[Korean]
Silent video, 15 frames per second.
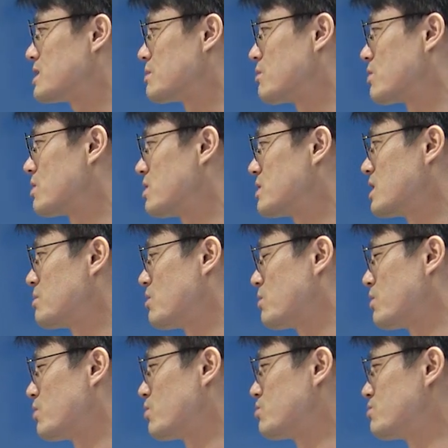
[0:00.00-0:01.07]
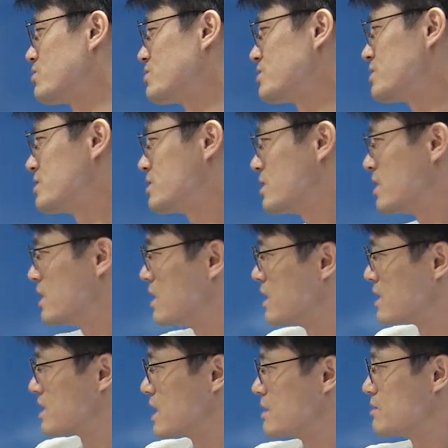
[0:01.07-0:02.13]
자, 법관의 법원 공무원은
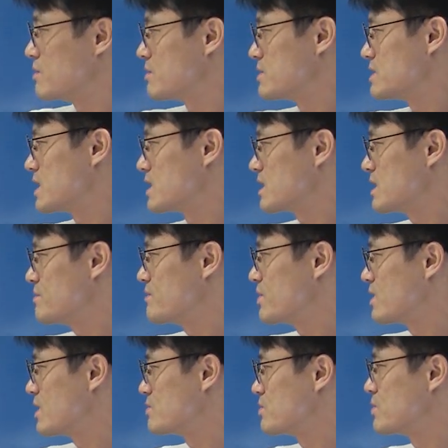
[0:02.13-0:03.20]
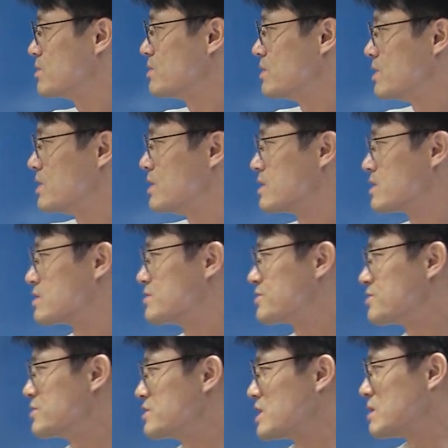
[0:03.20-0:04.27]
대법원장이 임명하고 그
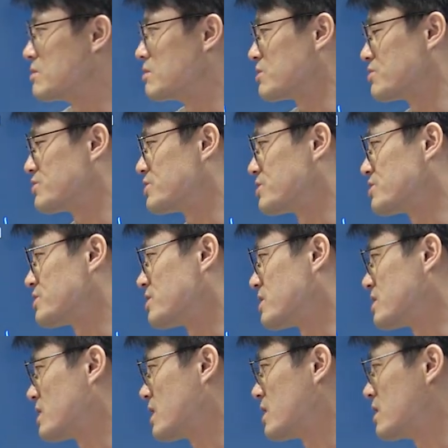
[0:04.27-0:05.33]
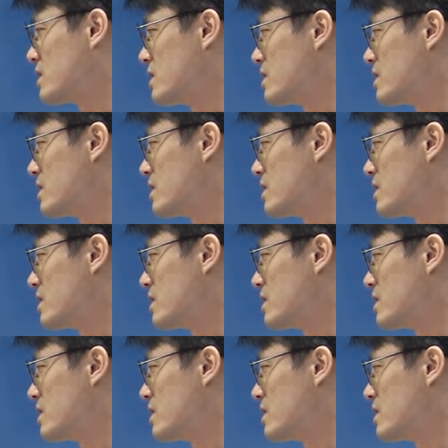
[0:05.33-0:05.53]
수는 대법원 규칙을 정한다.